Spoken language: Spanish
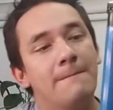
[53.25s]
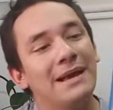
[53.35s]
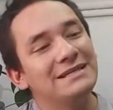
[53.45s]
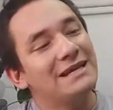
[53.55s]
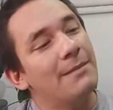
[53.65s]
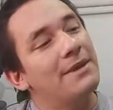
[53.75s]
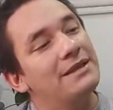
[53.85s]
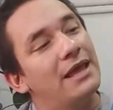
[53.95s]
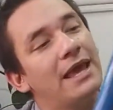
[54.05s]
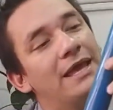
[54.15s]

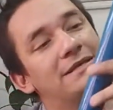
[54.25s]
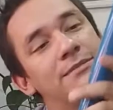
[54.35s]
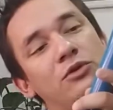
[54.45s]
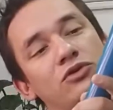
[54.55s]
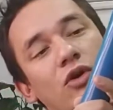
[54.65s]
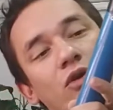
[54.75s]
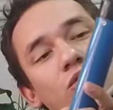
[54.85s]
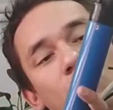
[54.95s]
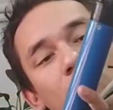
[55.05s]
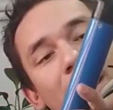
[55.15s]
Básicamente, este motor
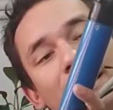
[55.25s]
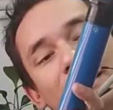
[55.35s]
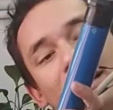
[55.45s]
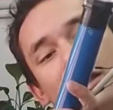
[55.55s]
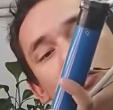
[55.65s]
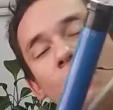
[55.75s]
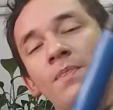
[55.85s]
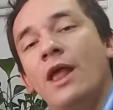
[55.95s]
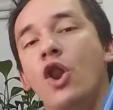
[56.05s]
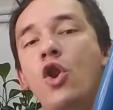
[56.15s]
tubular que
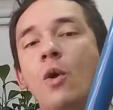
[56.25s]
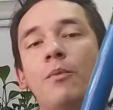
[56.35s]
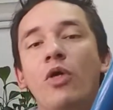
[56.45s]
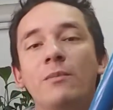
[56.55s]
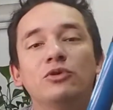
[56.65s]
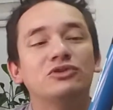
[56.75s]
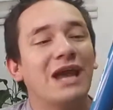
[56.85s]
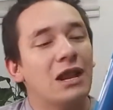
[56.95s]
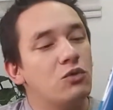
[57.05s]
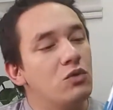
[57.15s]
tengo lo podemos
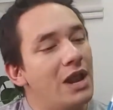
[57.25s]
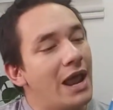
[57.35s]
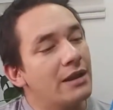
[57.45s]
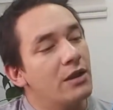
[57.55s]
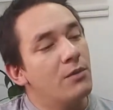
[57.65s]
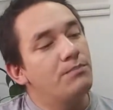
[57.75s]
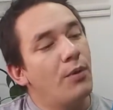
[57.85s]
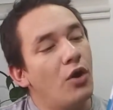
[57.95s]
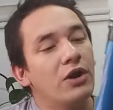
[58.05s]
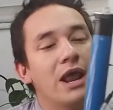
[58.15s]
calcular
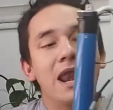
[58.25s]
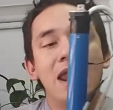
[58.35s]
por